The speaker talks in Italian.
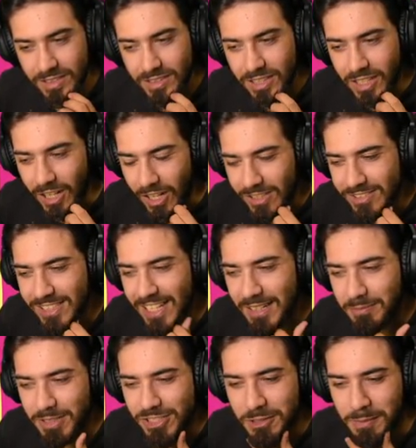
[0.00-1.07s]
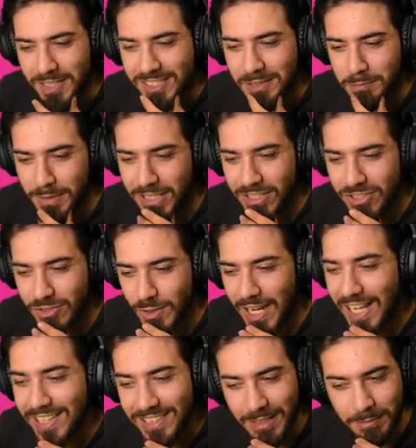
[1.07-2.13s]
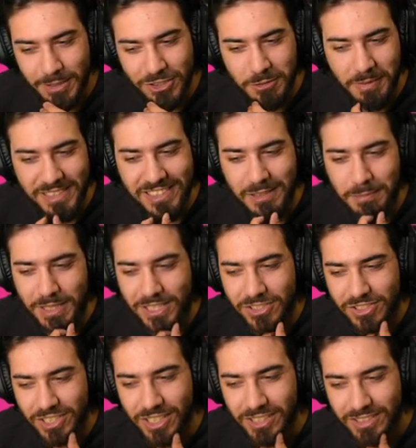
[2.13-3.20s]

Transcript: Cosa? La principessa Peach? L'altra principessa Peach?